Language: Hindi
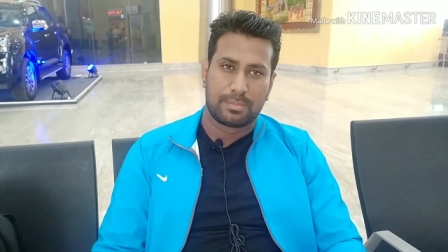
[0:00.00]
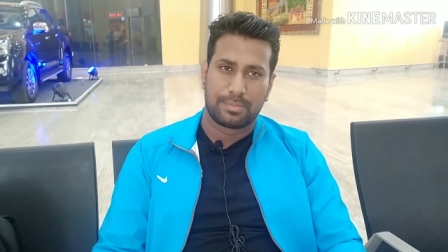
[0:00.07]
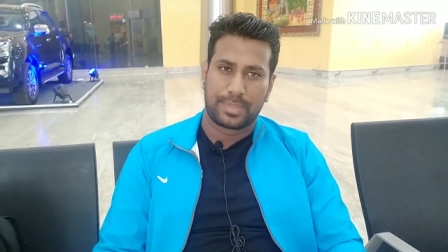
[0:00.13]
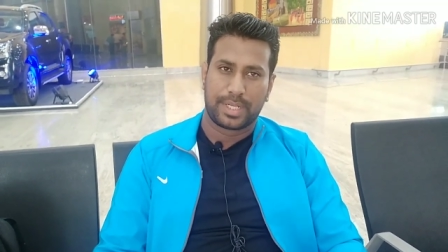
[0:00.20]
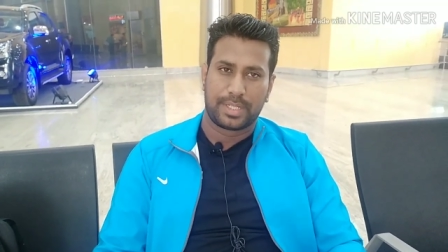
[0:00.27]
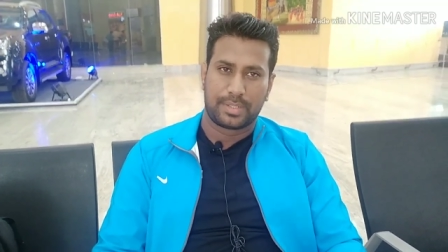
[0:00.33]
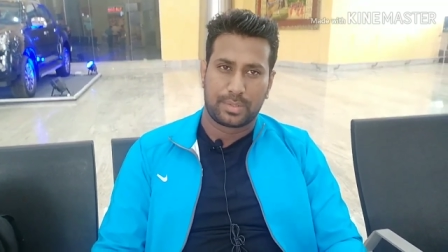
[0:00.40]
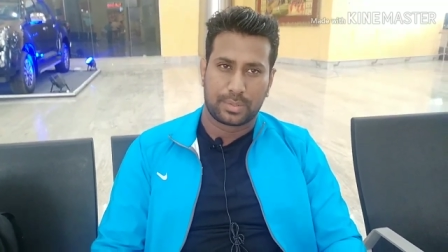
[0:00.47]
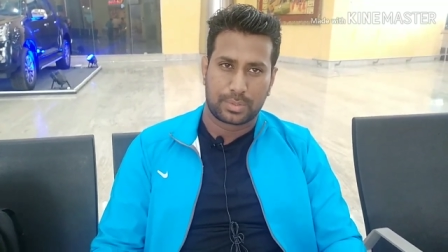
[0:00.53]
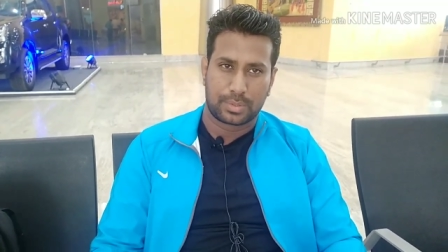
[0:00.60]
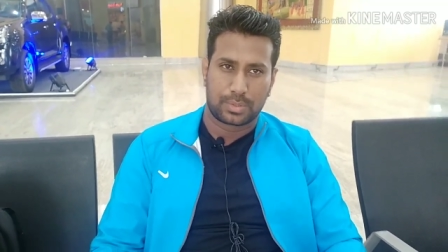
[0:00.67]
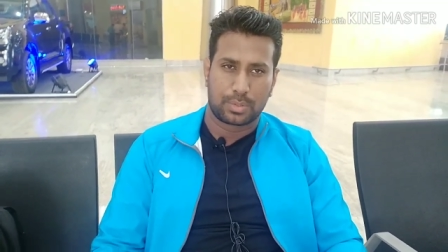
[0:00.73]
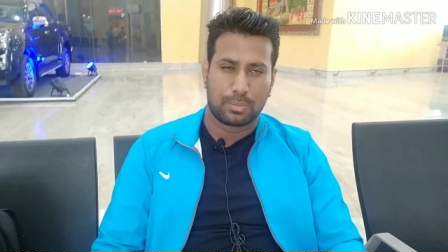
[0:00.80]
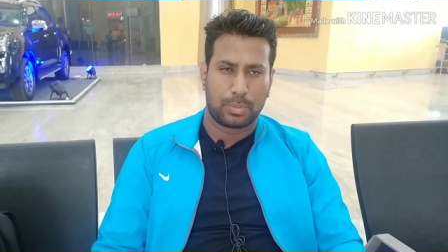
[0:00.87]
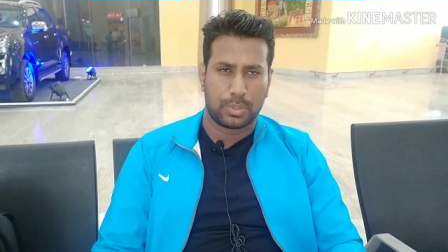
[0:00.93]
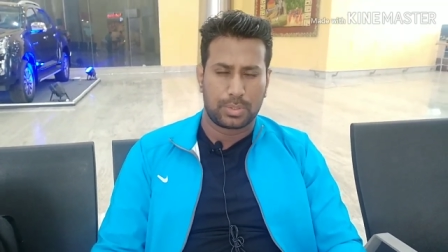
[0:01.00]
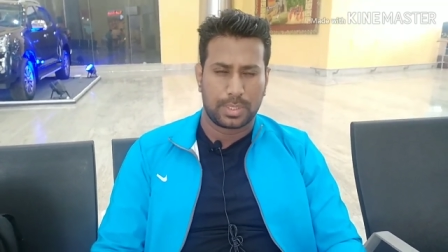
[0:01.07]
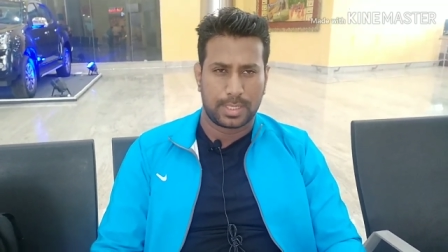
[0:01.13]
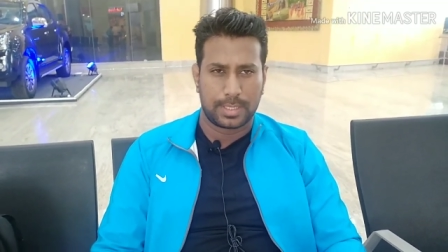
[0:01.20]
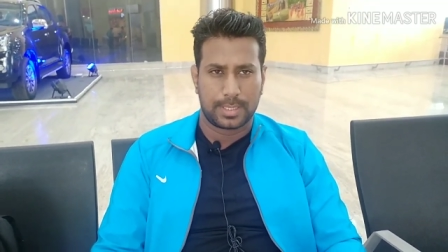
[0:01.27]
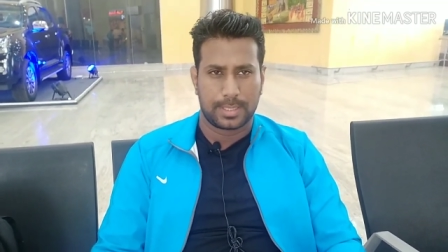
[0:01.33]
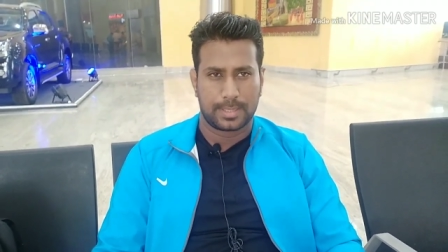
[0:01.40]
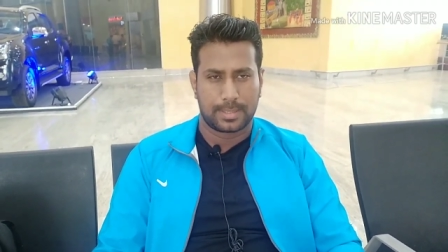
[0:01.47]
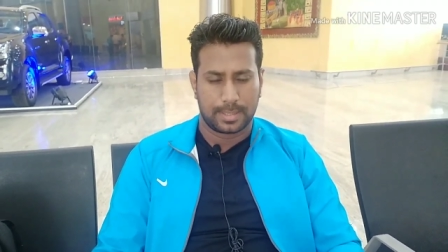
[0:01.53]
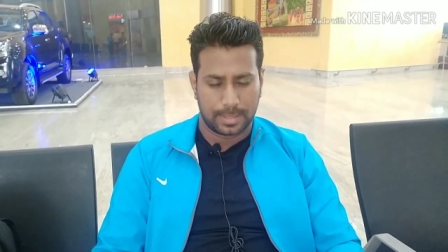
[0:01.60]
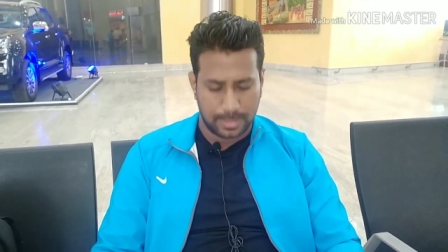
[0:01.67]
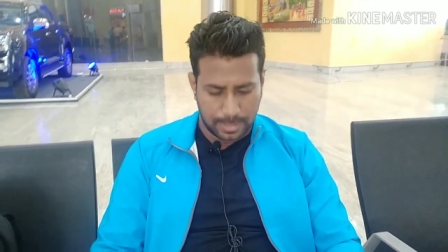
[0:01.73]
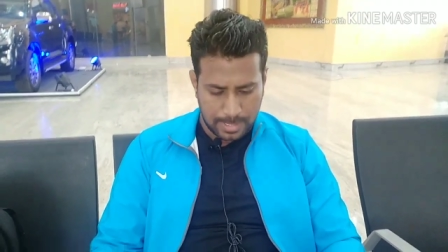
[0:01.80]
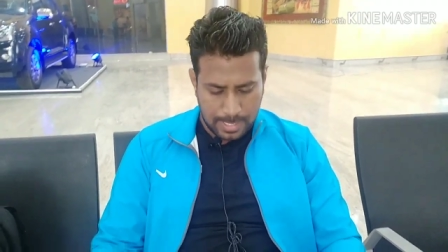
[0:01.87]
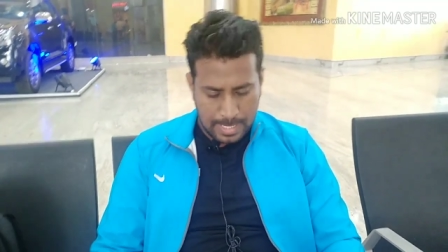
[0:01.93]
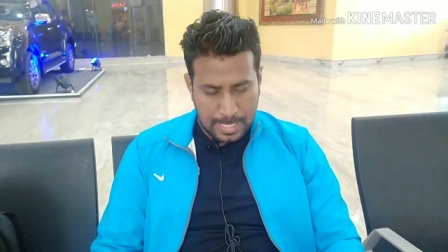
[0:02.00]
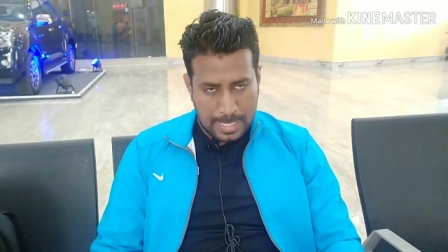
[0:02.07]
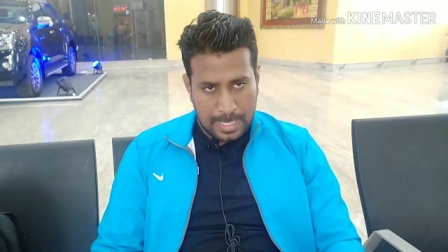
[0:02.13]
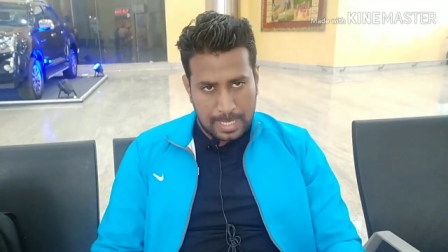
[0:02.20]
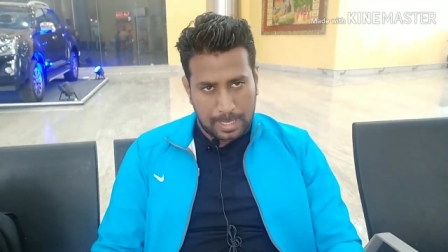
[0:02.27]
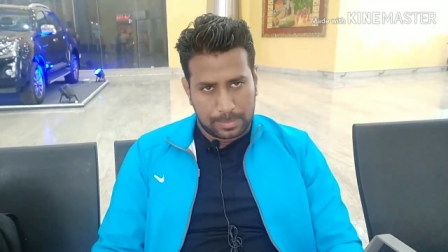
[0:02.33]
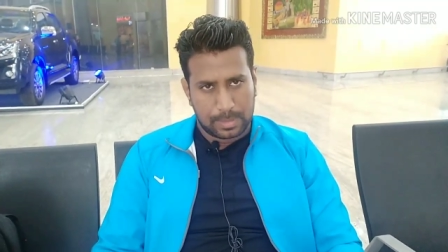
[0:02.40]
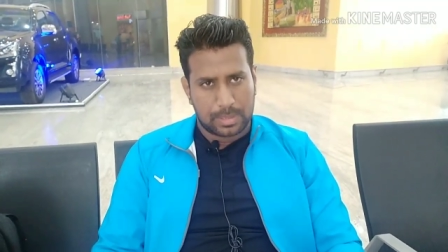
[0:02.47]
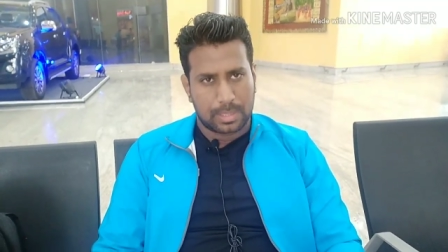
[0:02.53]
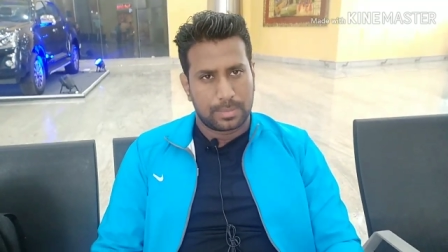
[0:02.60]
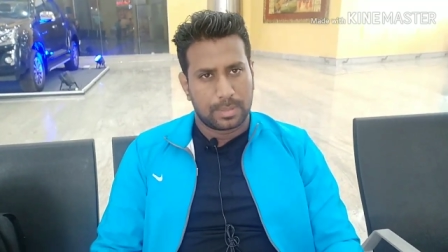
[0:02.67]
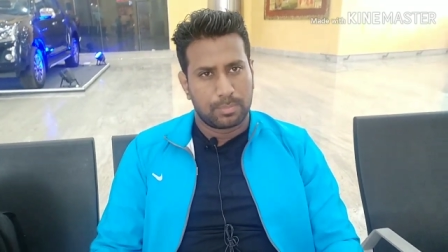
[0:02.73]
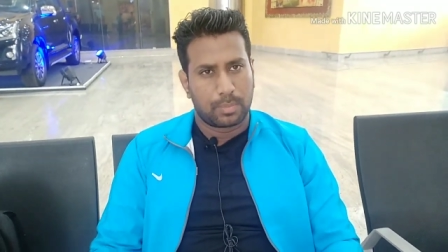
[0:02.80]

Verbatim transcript: ब्रेड टोस्ट तो बहुत सारी चीज़ थे अब तो सबसे